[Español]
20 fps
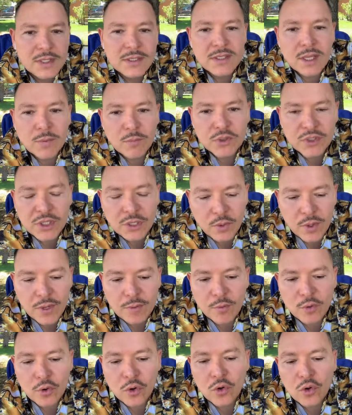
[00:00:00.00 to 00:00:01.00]
Ya estamos de
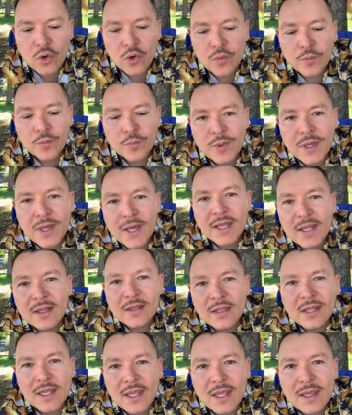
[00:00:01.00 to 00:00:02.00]
nuevo, mi
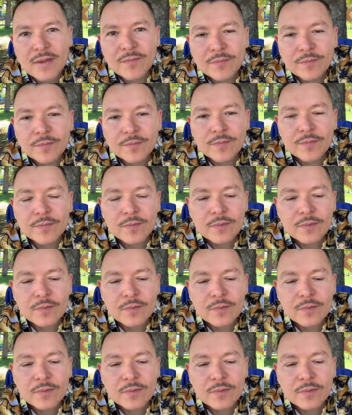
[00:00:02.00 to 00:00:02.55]
gente.